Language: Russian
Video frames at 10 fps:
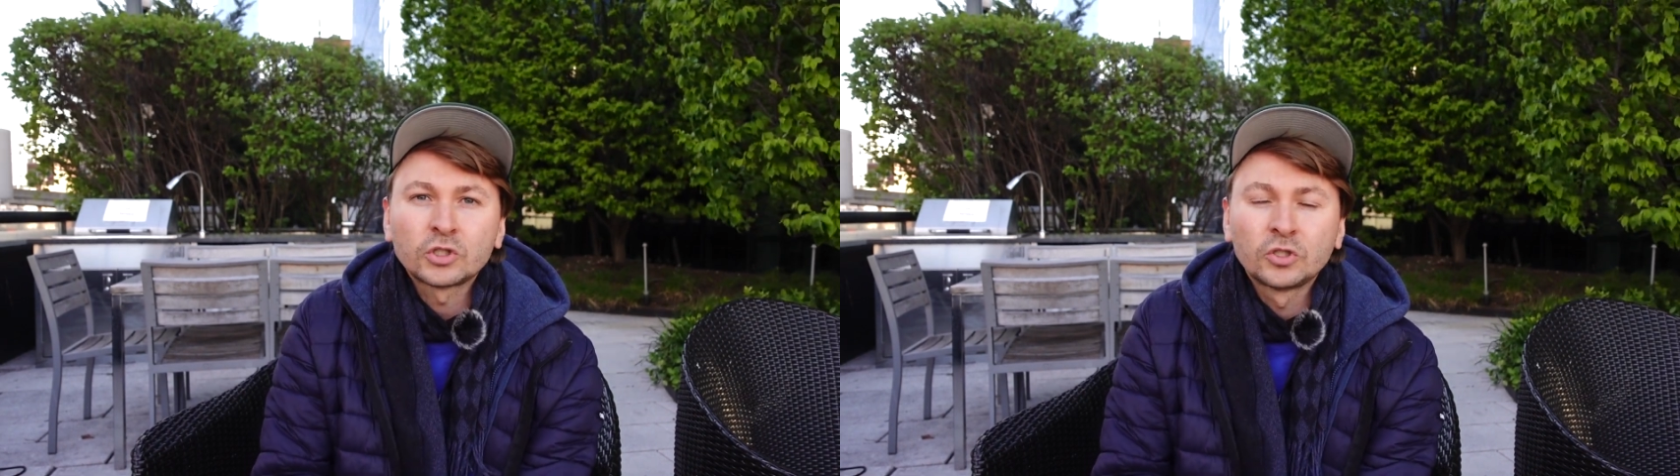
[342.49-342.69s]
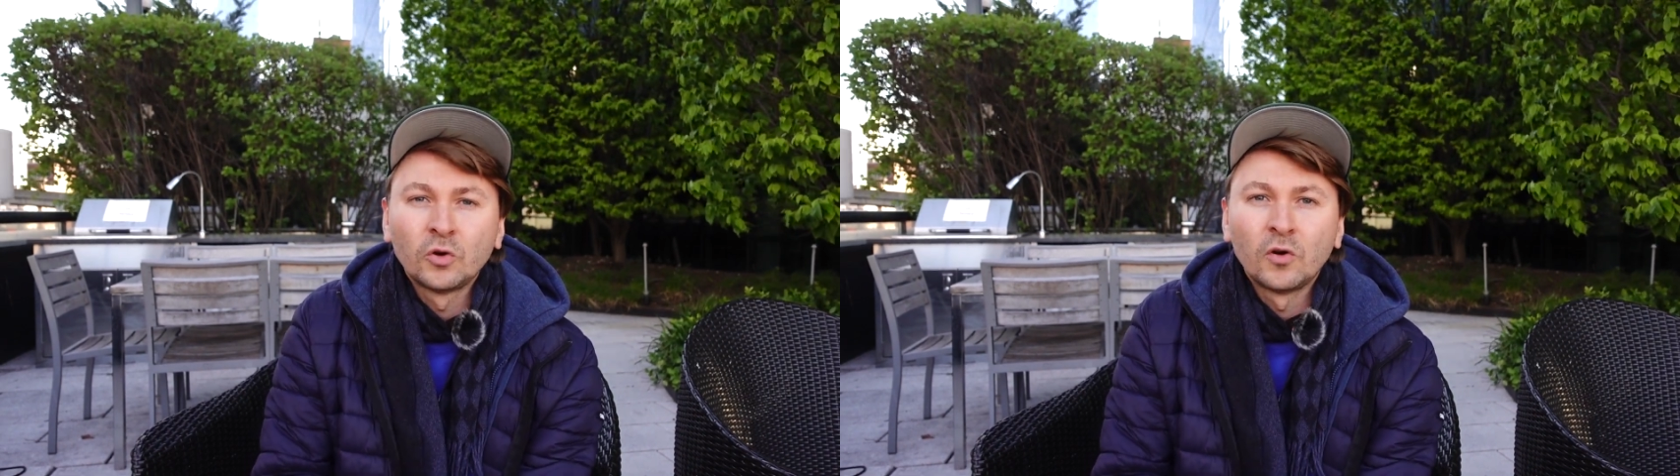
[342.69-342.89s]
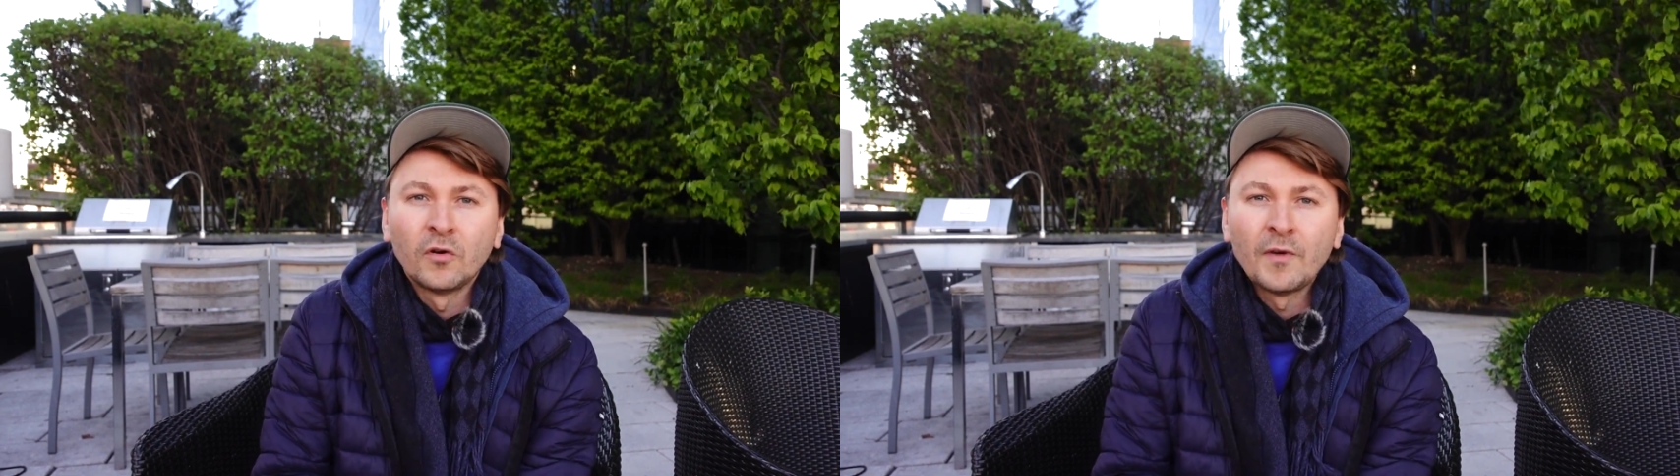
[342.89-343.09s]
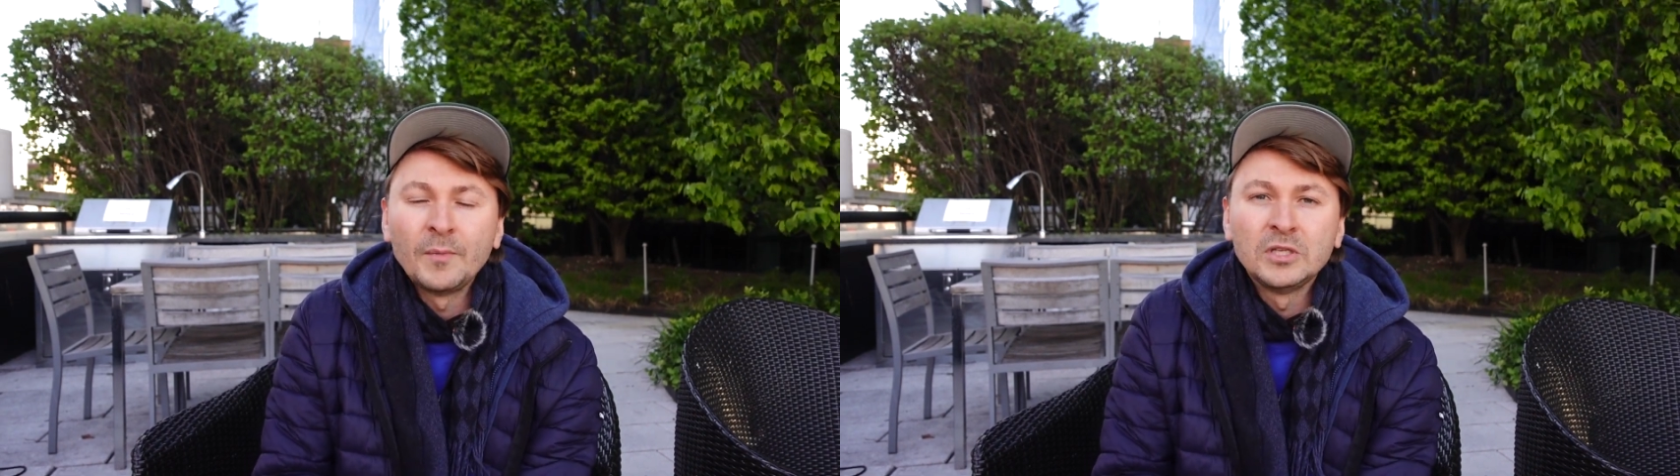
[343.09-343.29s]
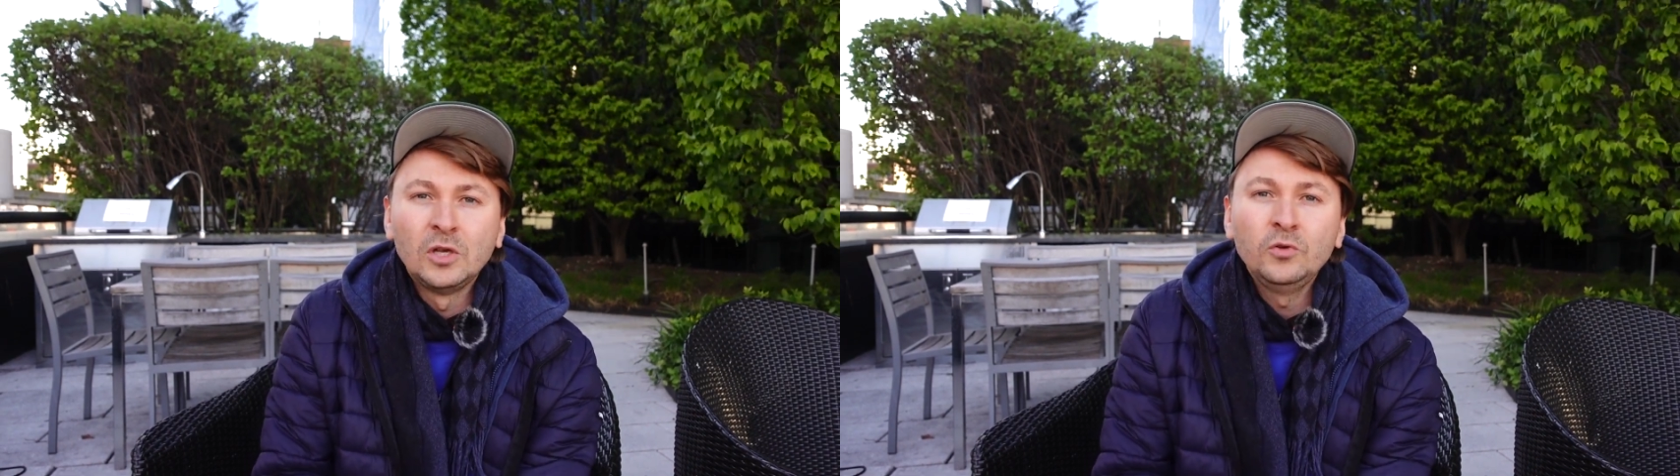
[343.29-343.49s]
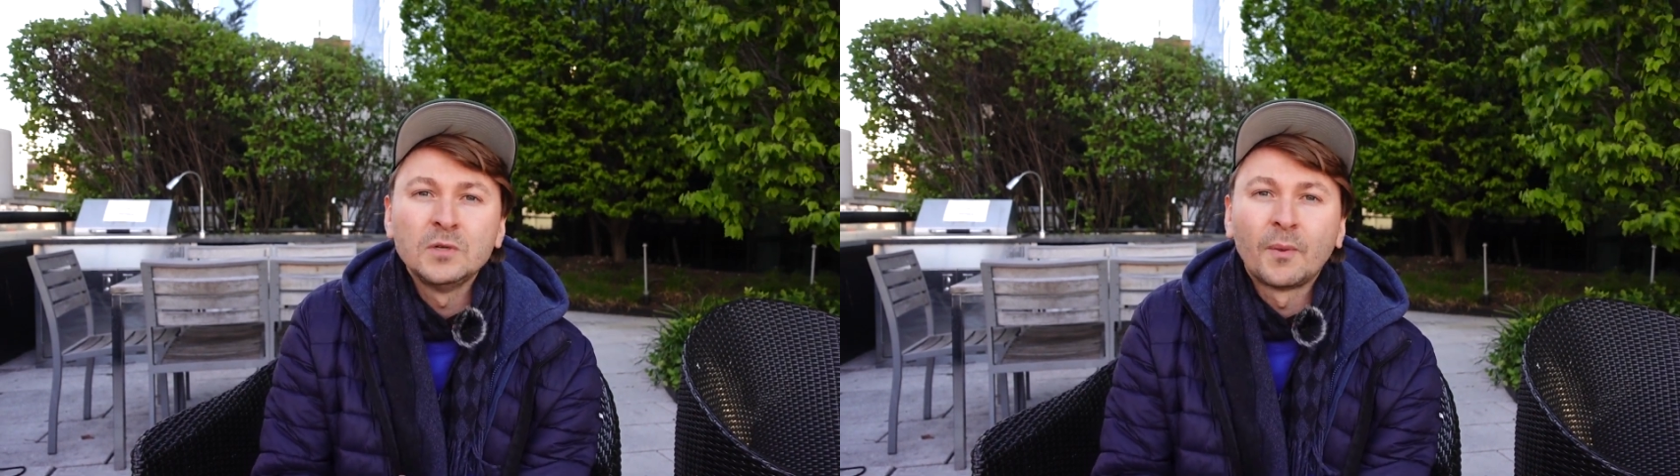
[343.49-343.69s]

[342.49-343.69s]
что вам эти люди